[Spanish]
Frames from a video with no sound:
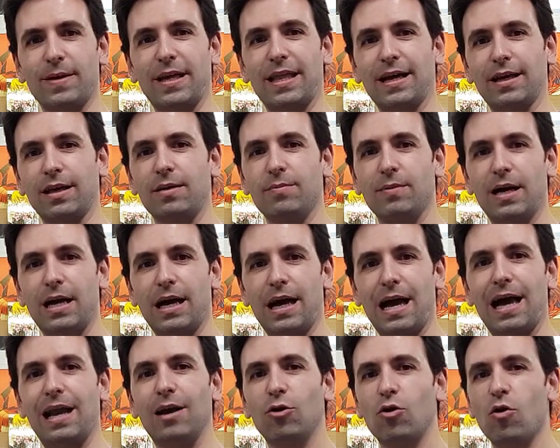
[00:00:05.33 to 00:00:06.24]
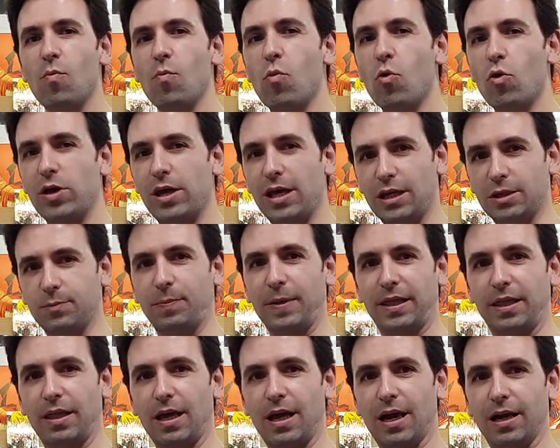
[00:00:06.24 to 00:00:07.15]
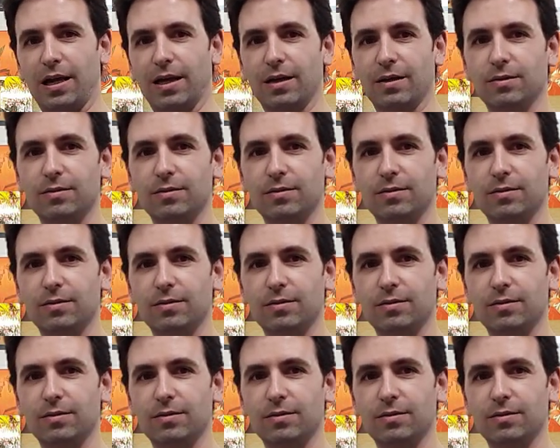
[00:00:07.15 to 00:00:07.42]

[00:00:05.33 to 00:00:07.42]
Madakiba algo muy especial.